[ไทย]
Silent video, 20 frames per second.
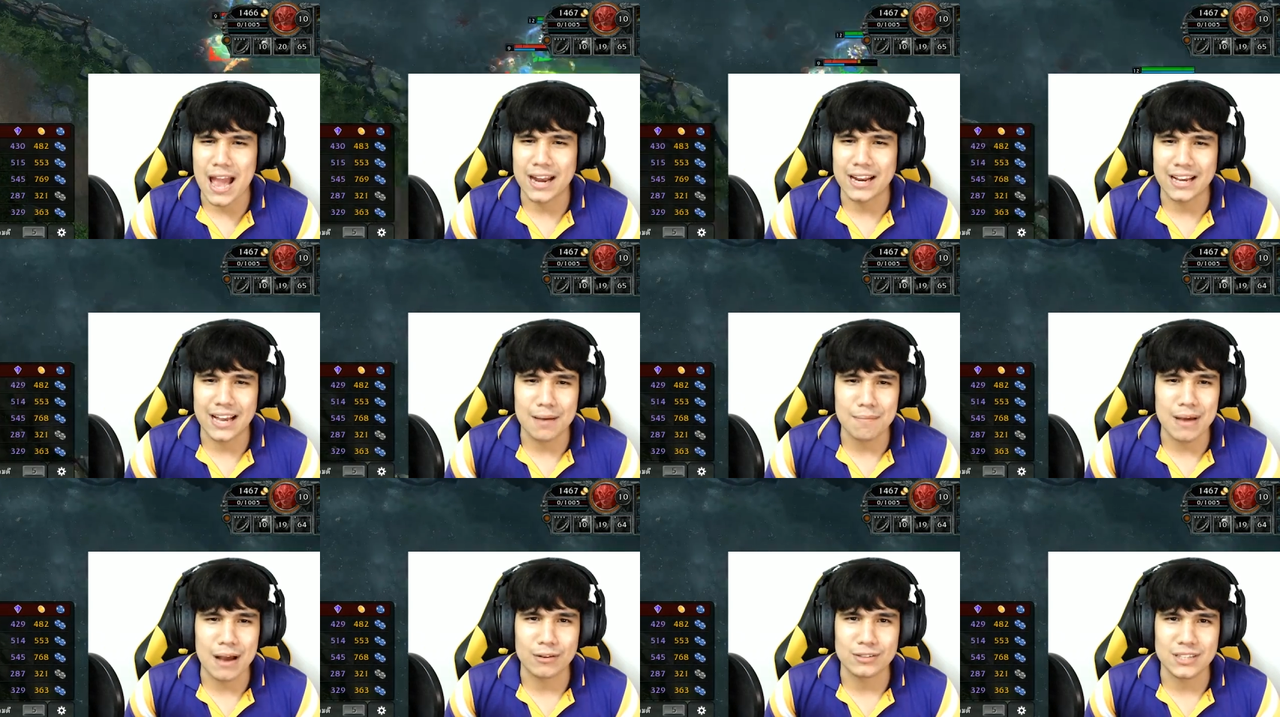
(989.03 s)
มานะค
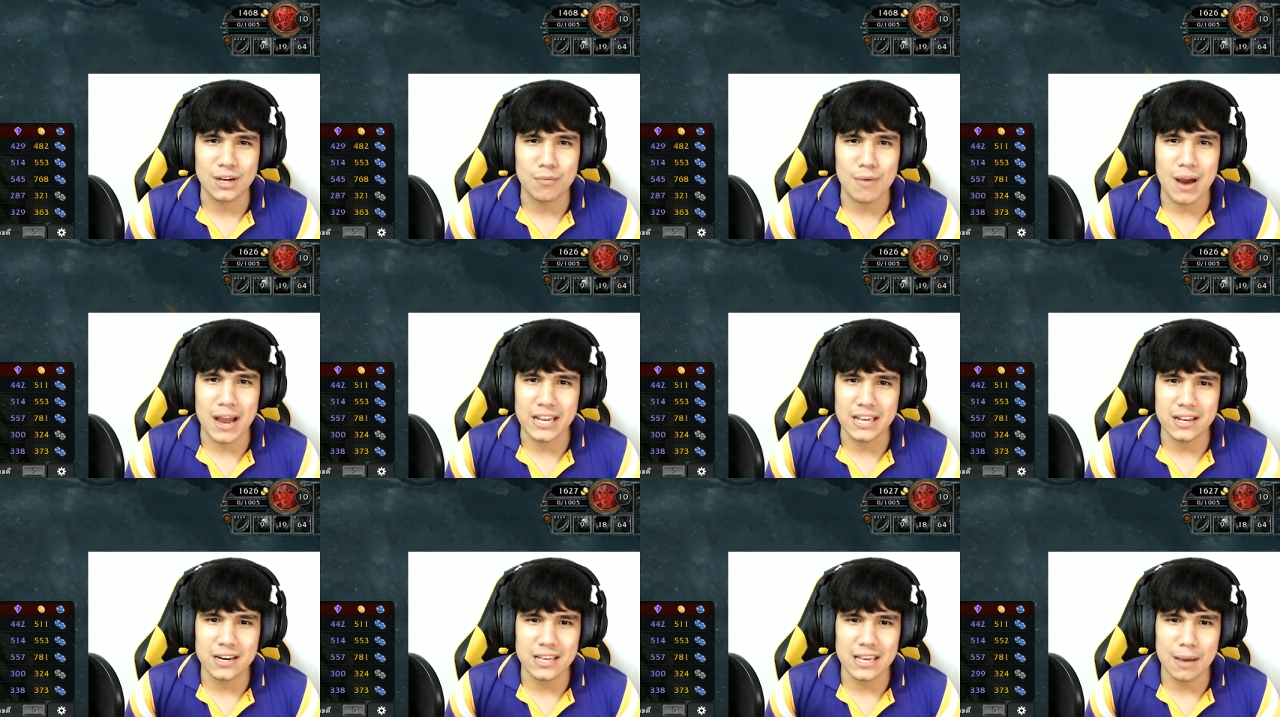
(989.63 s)
รับ อ้าวจังหวะ
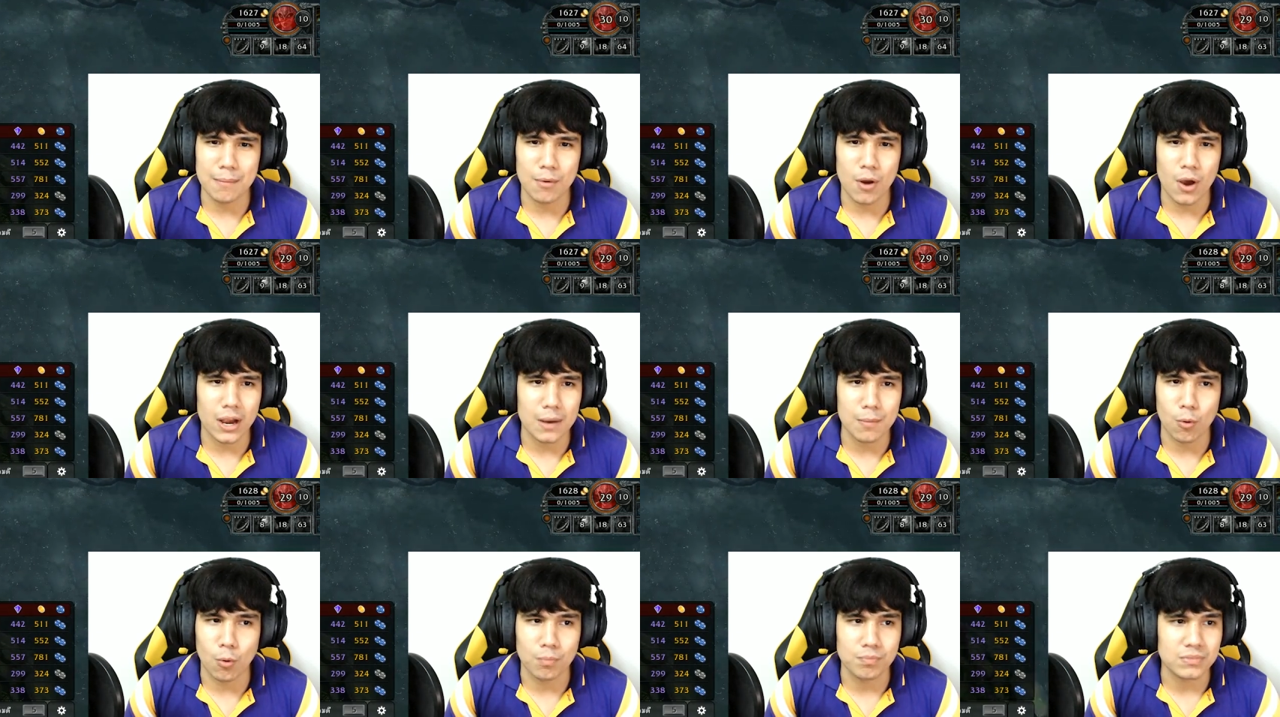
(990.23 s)
นี้เรียบร้อย
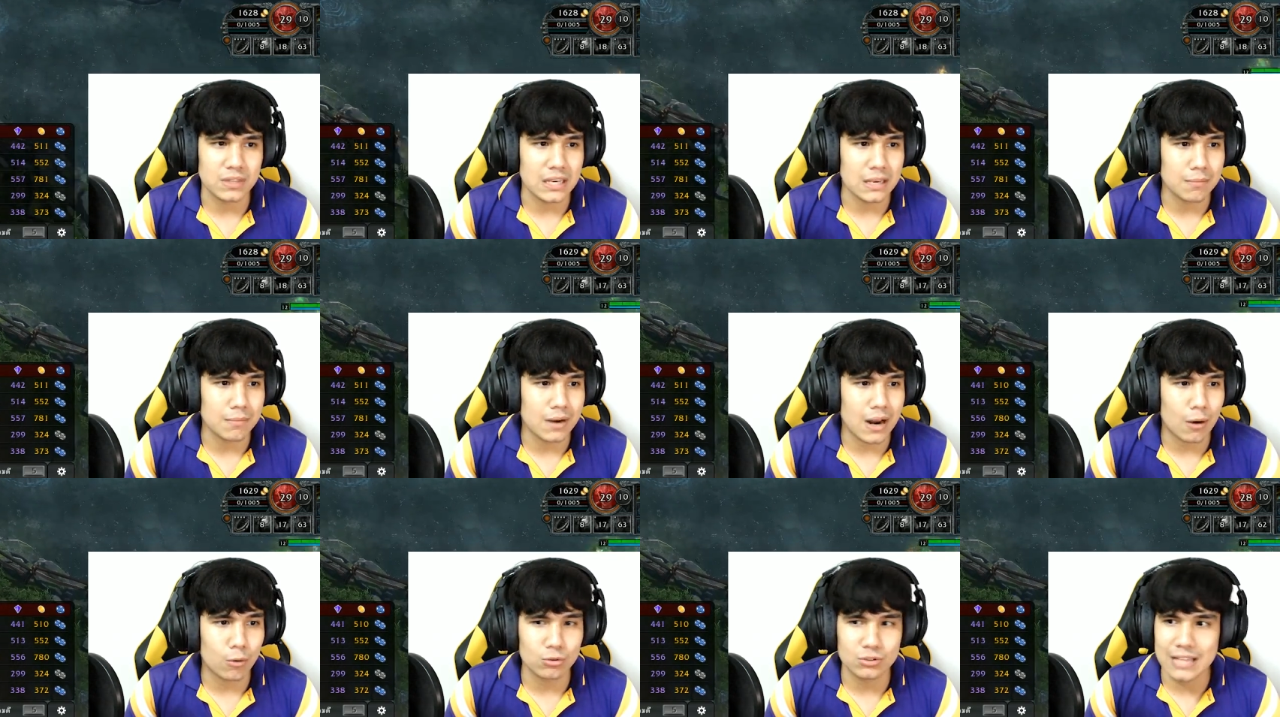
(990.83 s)
ครับผม ทีม
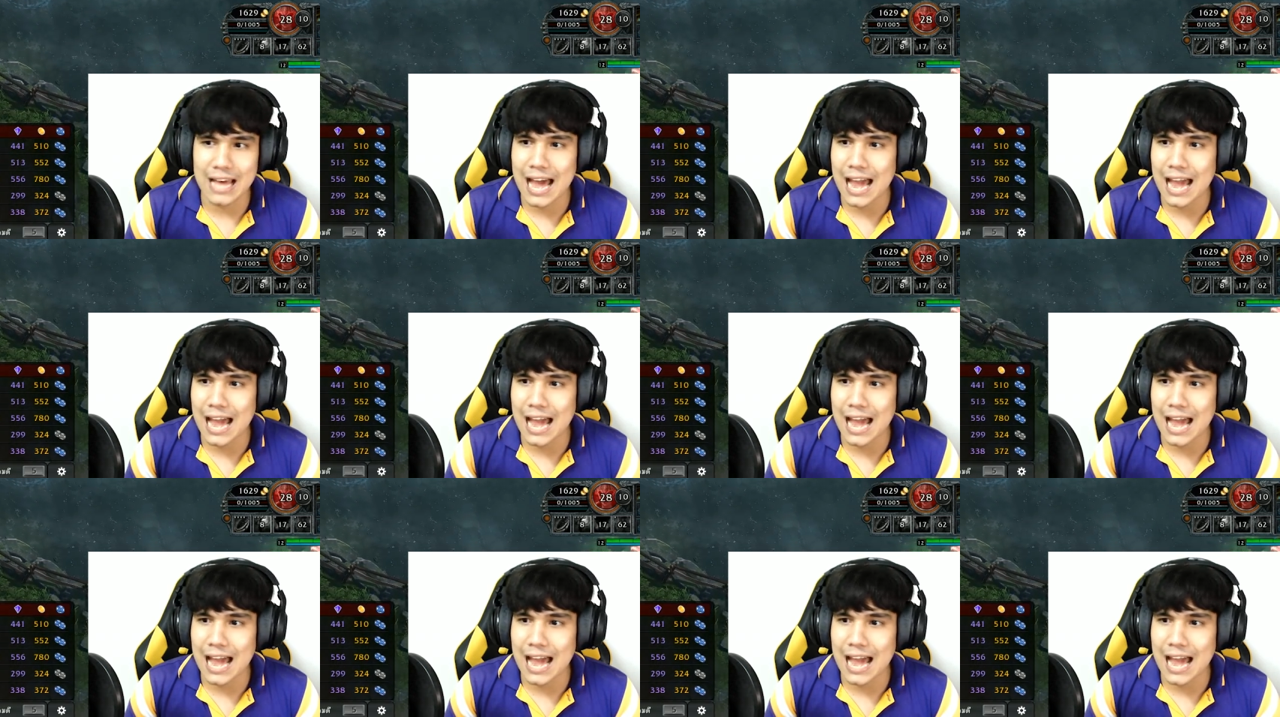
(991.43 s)
เรา